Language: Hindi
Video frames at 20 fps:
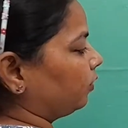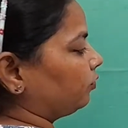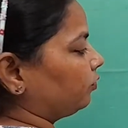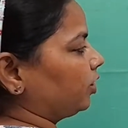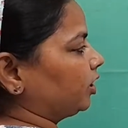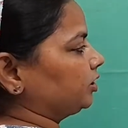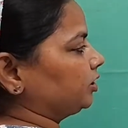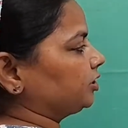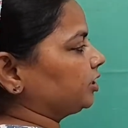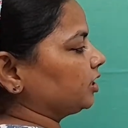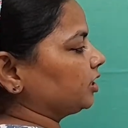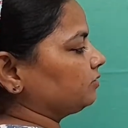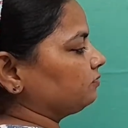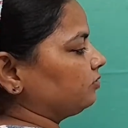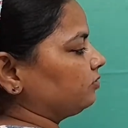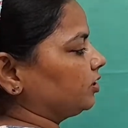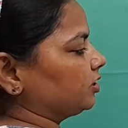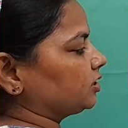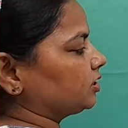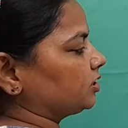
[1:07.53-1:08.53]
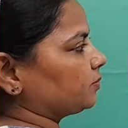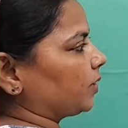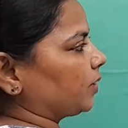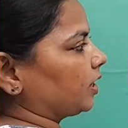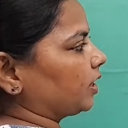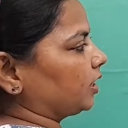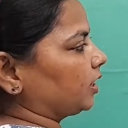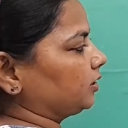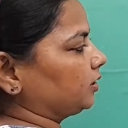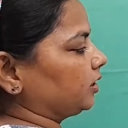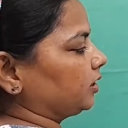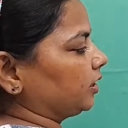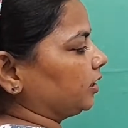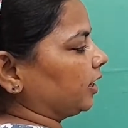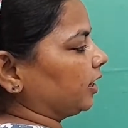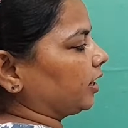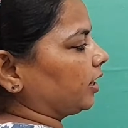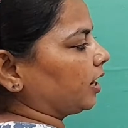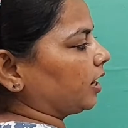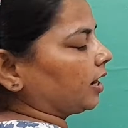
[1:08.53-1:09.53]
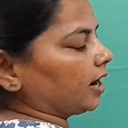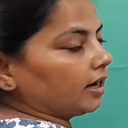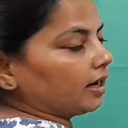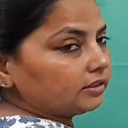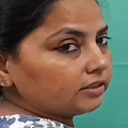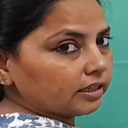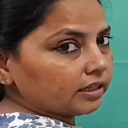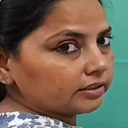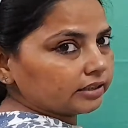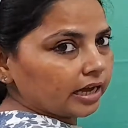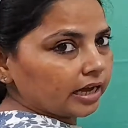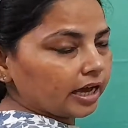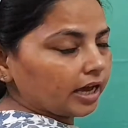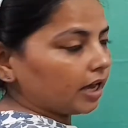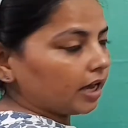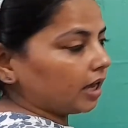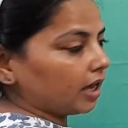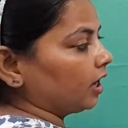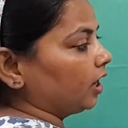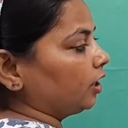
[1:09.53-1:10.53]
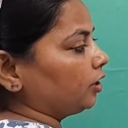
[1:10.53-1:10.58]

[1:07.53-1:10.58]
उनचासवीं समानांतर रेखा कहा जाता है